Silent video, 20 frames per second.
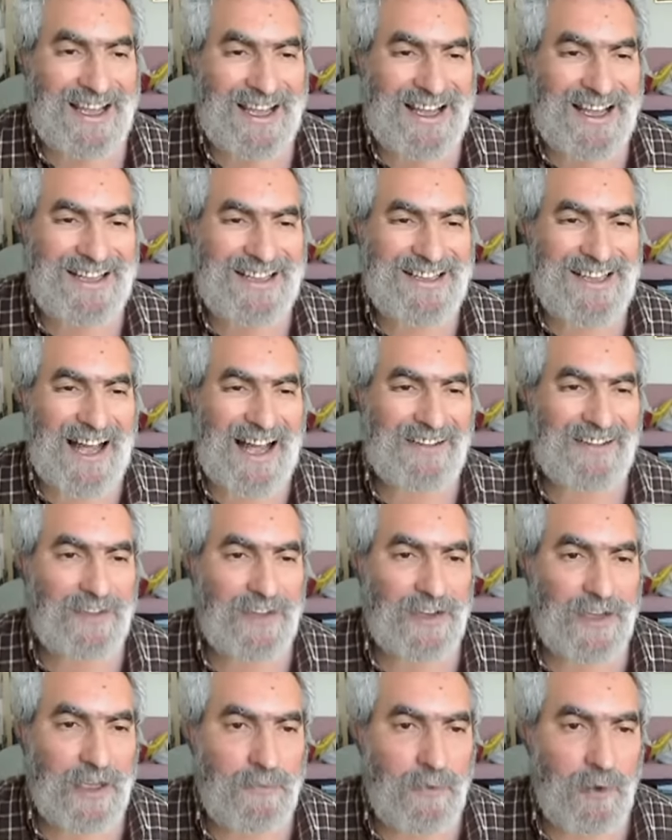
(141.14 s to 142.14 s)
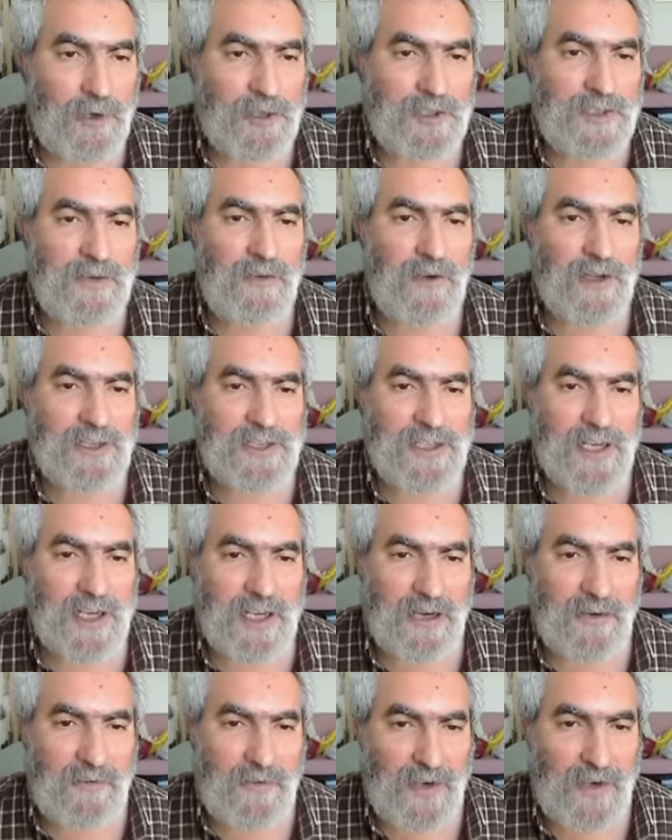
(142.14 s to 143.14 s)
E Dante poi si volse a
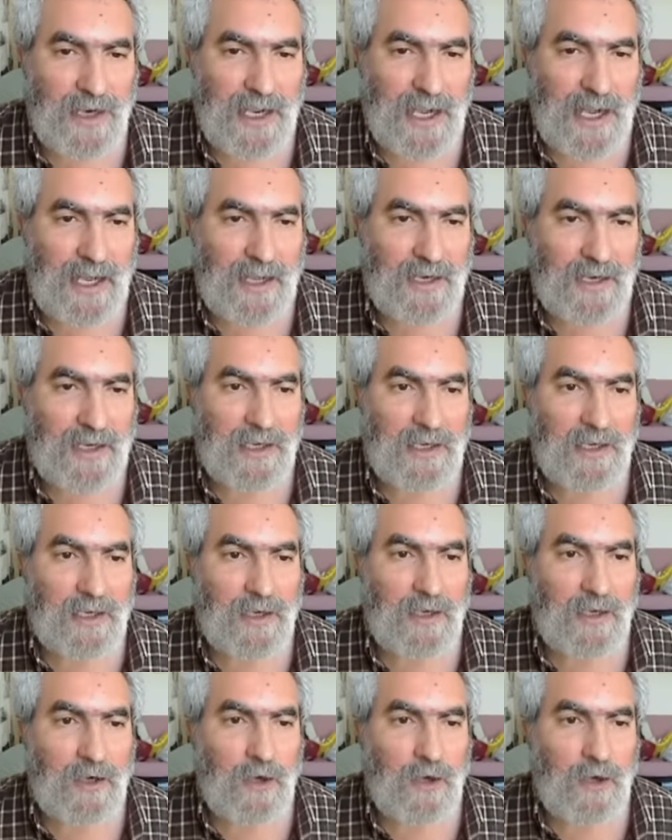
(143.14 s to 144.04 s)
graffiacane,